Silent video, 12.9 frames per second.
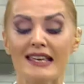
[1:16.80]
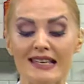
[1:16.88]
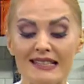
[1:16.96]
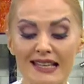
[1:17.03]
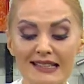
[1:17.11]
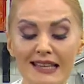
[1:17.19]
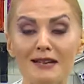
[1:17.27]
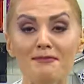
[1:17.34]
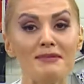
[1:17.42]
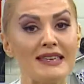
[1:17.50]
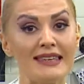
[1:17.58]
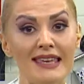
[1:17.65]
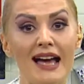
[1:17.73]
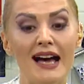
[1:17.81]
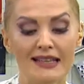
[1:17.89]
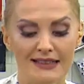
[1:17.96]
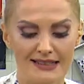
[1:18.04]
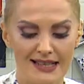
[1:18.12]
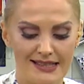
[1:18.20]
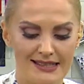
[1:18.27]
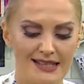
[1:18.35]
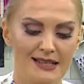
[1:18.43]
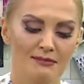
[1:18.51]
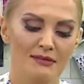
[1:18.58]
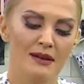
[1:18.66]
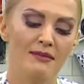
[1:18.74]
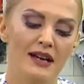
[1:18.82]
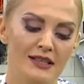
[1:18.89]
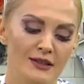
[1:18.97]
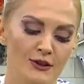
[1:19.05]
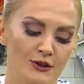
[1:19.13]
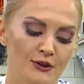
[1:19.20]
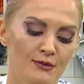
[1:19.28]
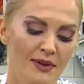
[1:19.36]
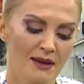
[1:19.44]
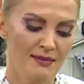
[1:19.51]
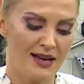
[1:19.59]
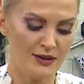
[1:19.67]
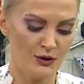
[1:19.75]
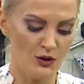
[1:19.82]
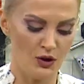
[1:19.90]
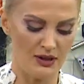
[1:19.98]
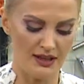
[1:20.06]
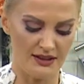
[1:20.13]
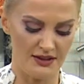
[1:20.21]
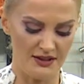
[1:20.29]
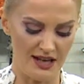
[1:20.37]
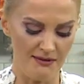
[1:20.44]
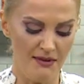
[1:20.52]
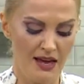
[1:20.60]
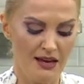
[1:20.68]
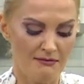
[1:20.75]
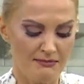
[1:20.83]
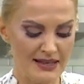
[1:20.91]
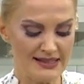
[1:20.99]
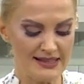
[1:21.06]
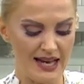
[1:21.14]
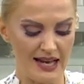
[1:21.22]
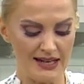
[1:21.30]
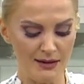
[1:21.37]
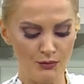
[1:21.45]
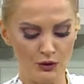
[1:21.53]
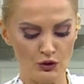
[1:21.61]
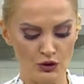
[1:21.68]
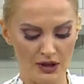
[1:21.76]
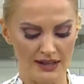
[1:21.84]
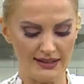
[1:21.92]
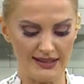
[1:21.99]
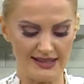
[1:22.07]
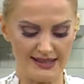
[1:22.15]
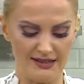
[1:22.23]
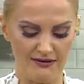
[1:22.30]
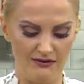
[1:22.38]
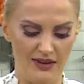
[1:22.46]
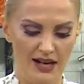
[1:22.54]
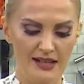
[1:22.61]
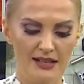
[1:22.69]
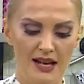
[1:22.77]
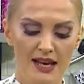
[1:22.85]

İşe tabii ki ananaslarımla başlıyorum. Hemen şöyle alacağım. Bir tane bütün ananasım var.